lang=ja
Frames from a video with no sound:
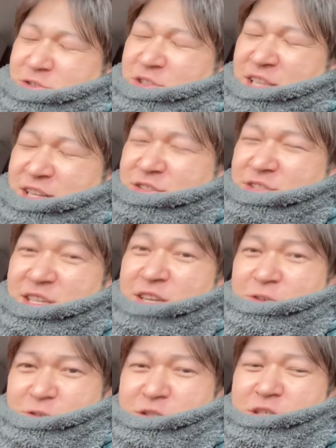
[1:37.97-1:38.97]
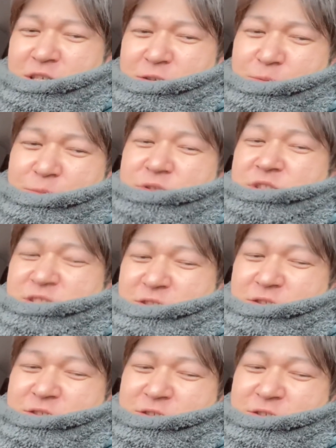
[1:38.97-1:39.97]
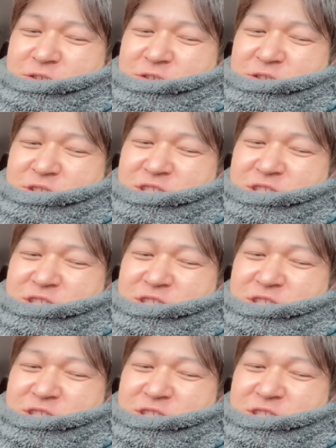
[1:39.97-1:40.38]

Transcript: やりすぎやろって思うんですよ。